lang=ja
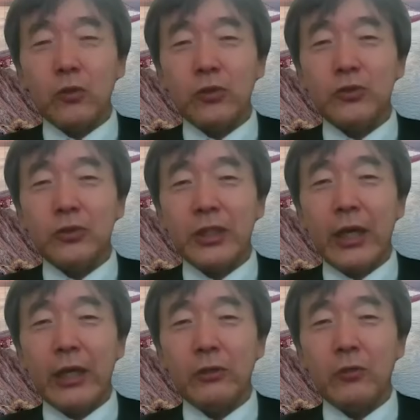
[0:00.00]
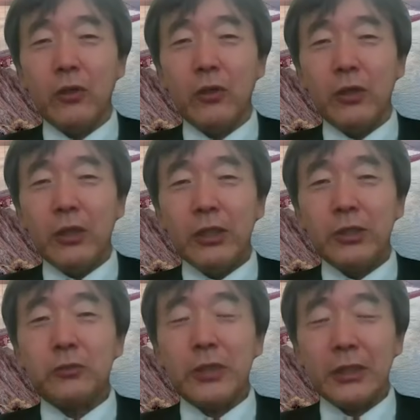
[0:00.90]
と旧二階派の
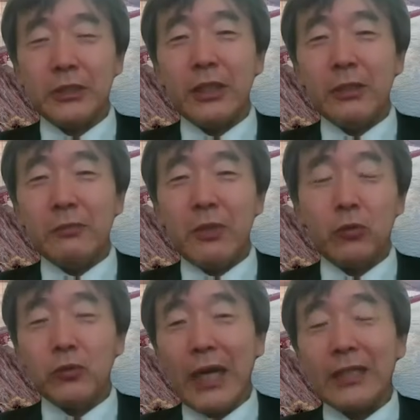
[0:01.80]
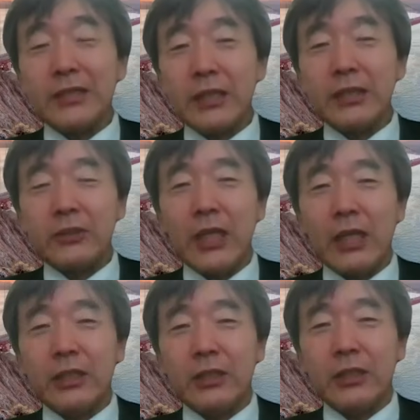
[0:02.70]
人たち、今度改選になる
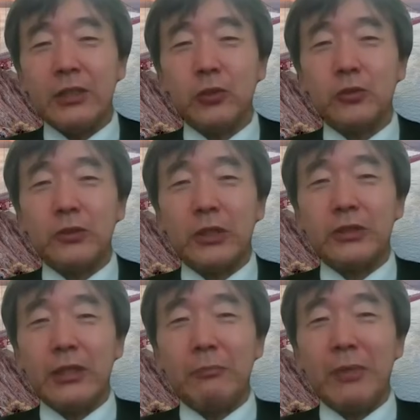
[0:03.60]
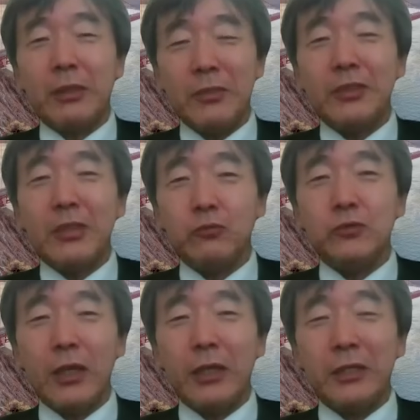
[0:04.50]
参議院議員の人たちはね、またみんな
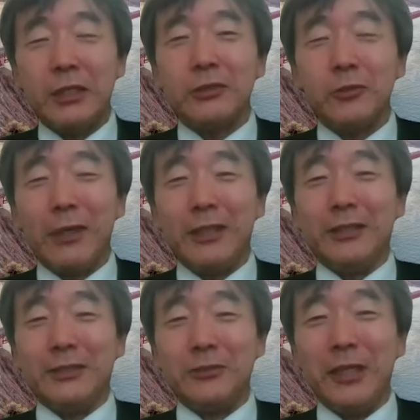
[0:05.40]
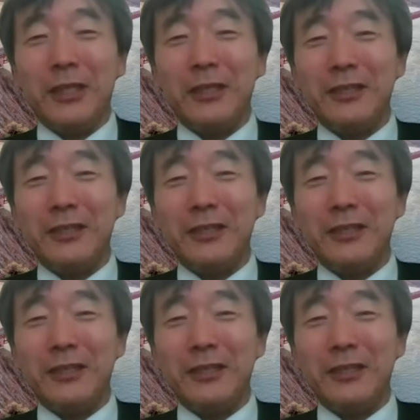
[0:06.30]
裏金議員と呼ばれるんですよ。